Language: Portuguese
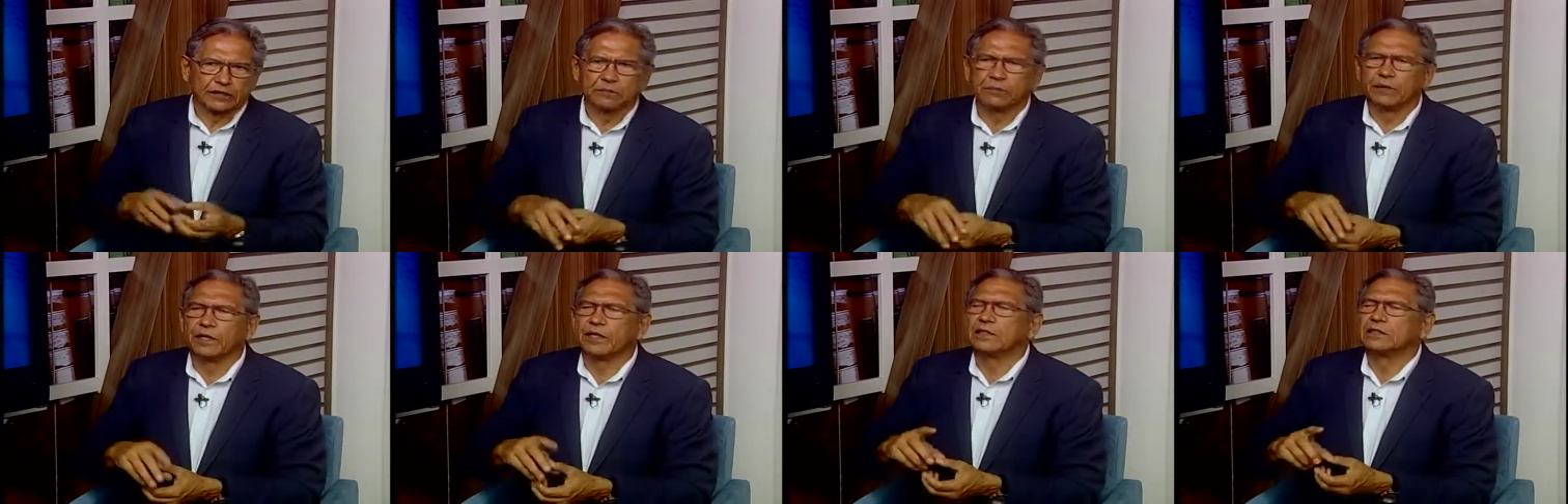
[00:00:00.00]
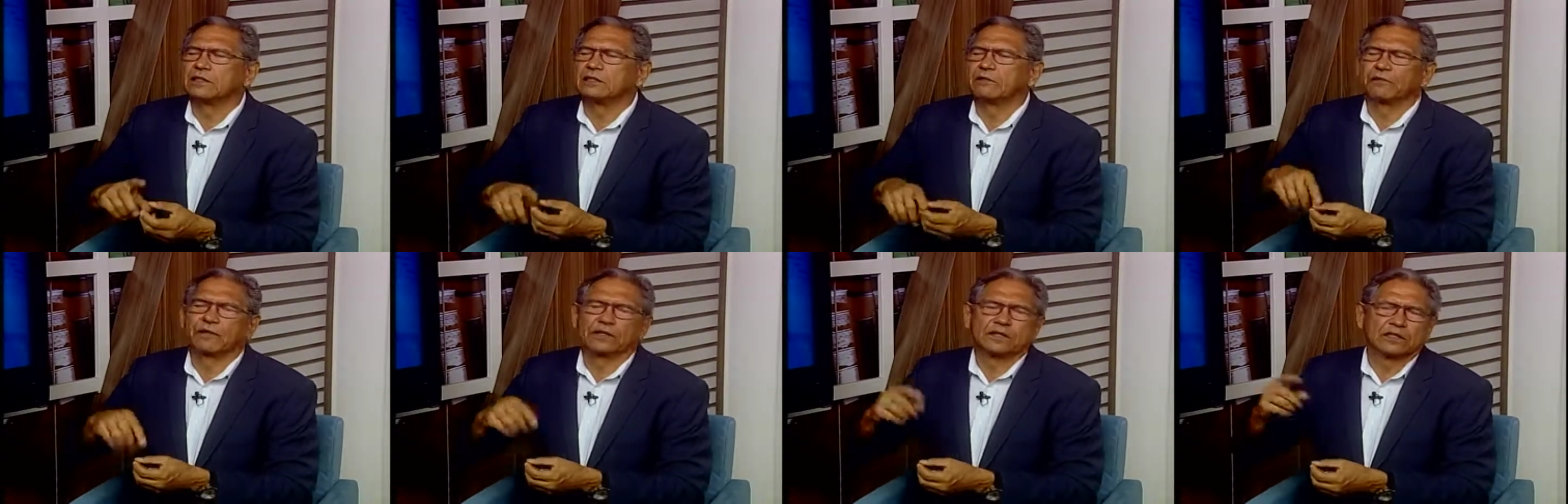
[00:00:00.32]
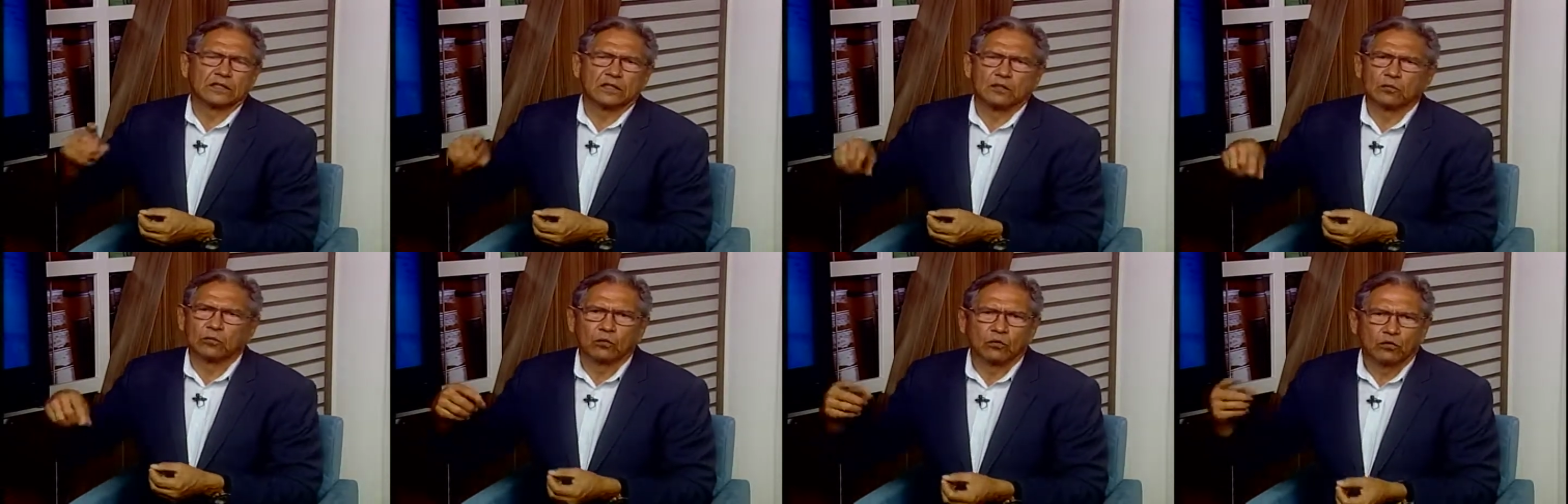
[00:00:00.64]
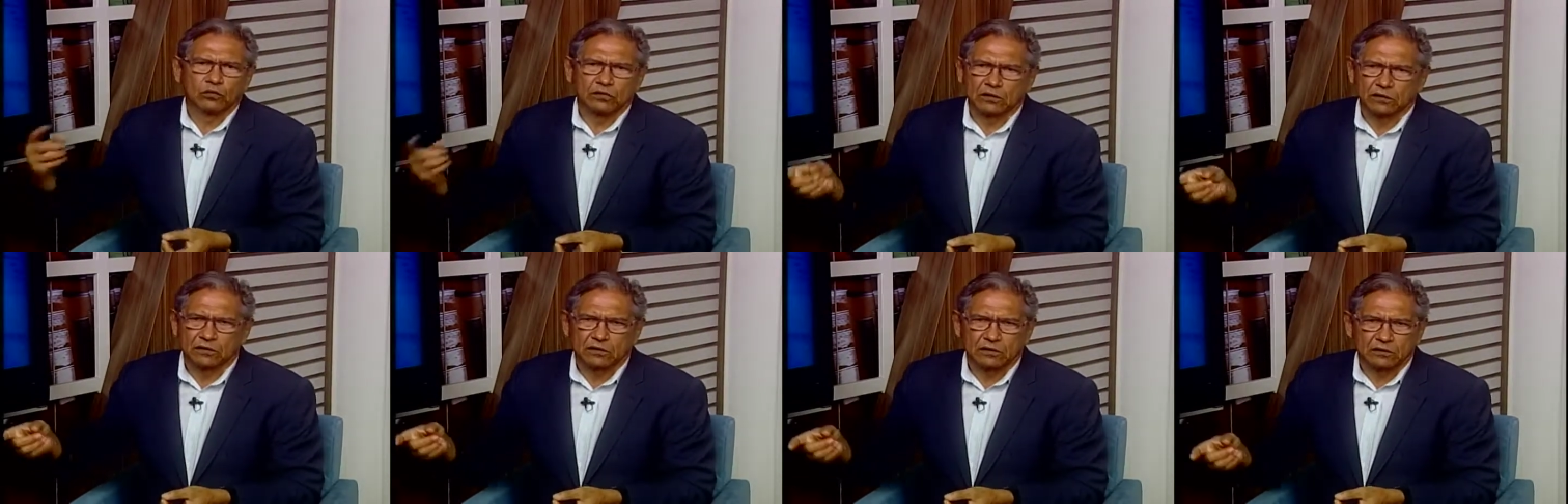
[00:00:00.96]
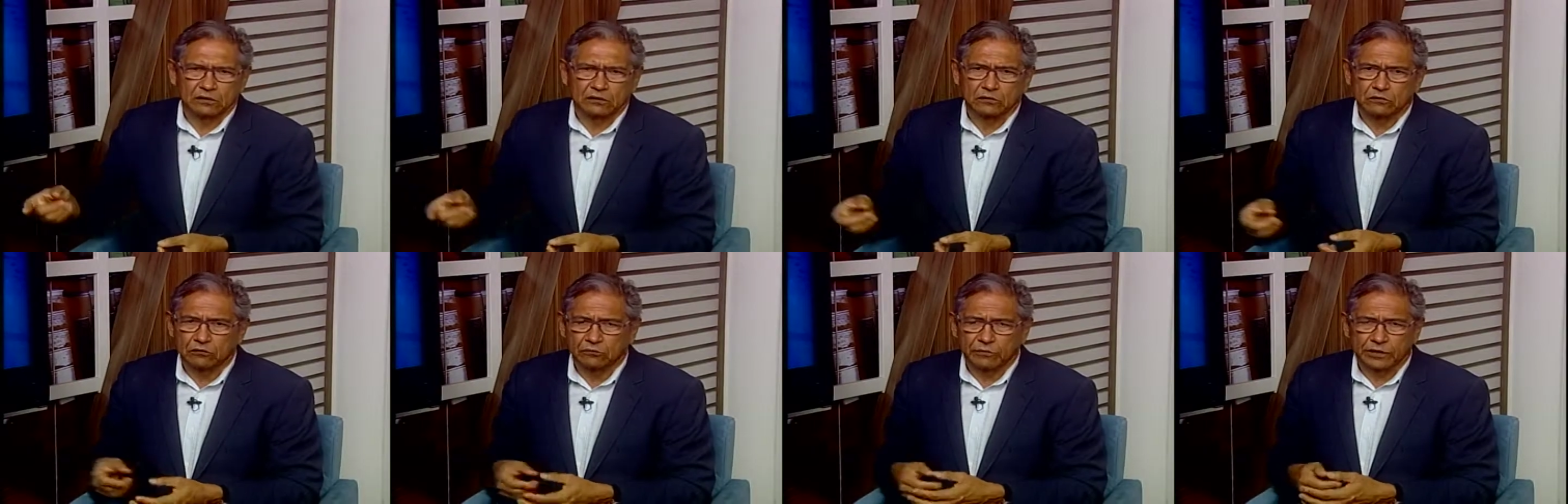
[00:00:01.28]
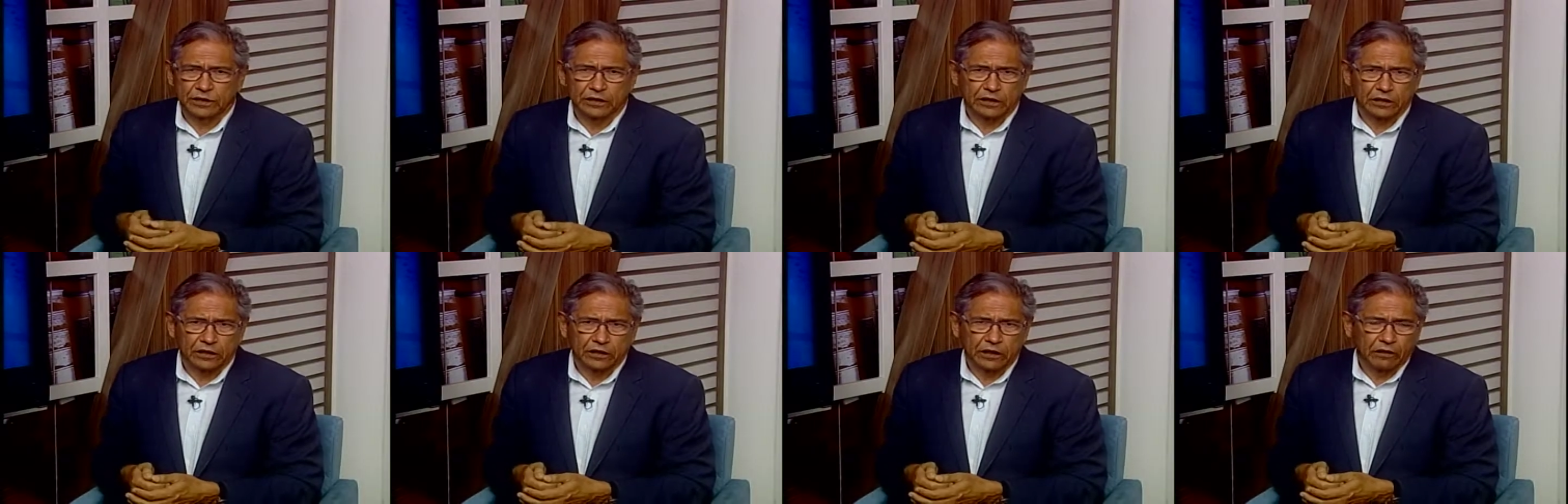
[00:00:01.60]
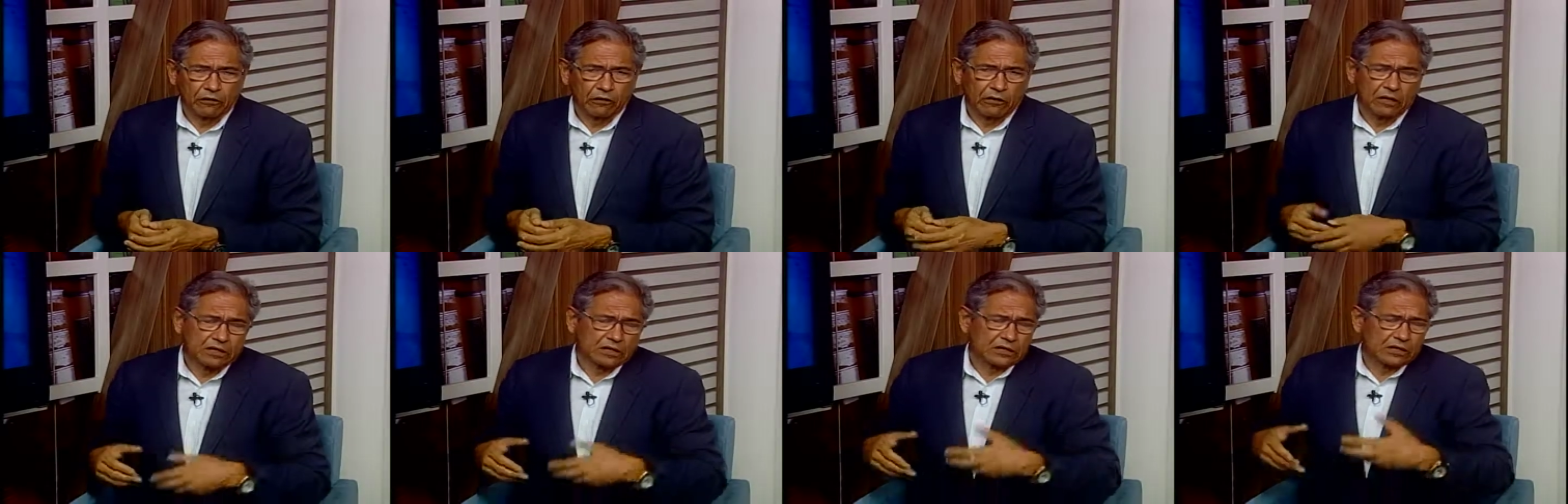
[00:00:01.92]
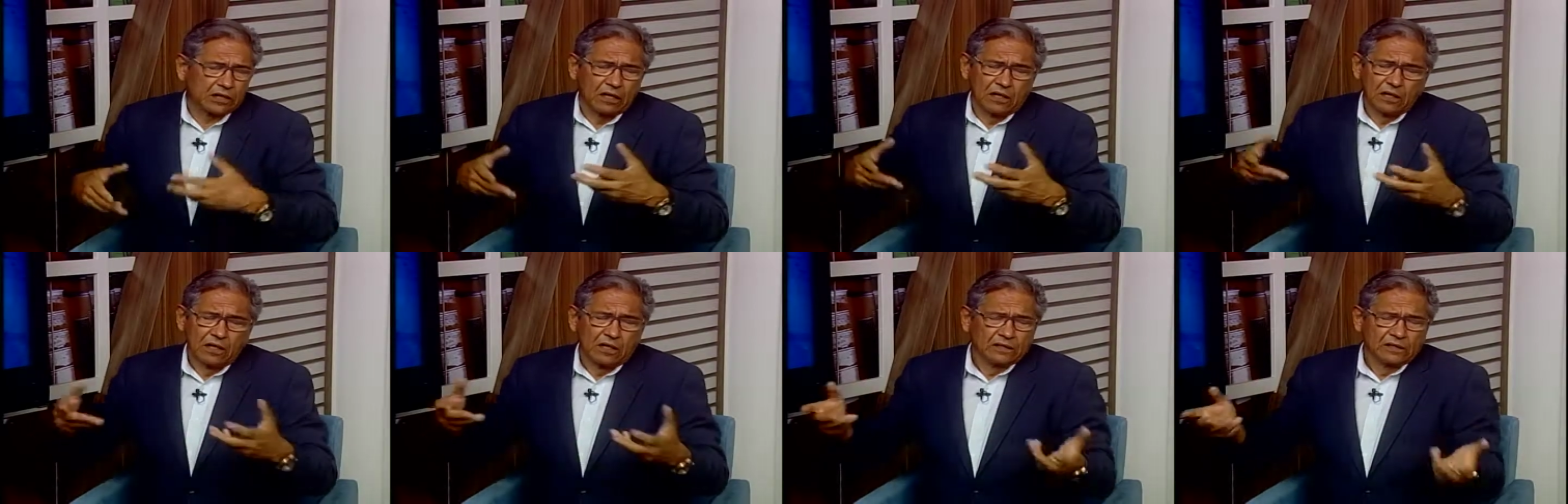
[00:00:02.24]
meses e fazendo outra densitometria óssea.